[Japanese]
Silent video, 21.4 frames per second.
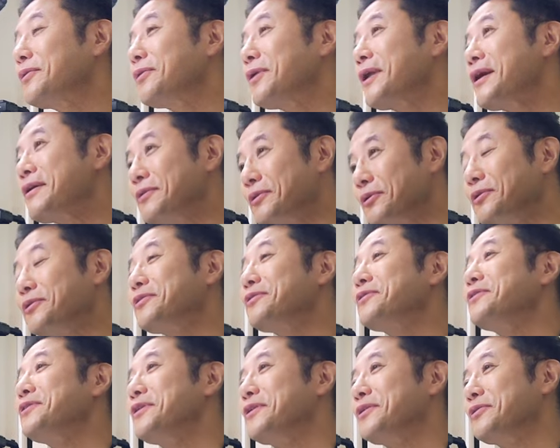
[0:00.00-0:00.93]
これどうい
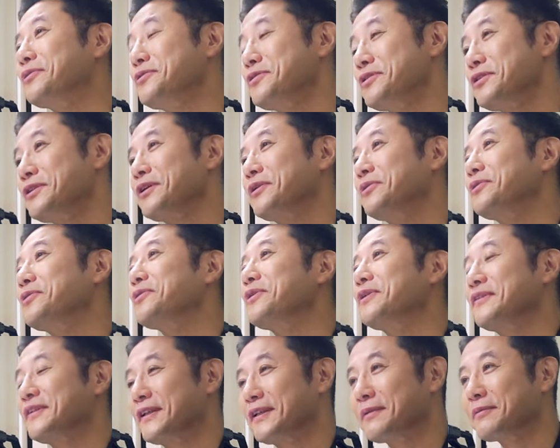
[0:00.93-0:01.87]
うふうにご自身でご評
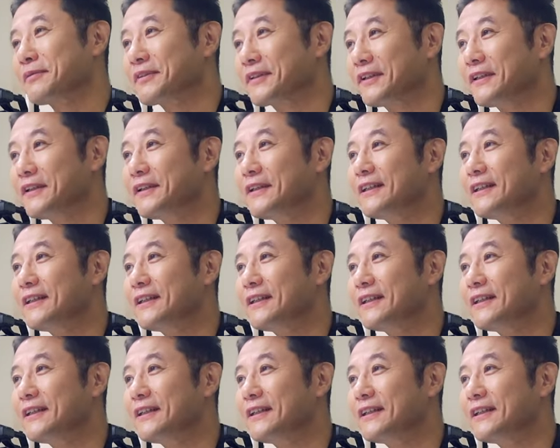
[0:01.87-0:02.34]
価されてますか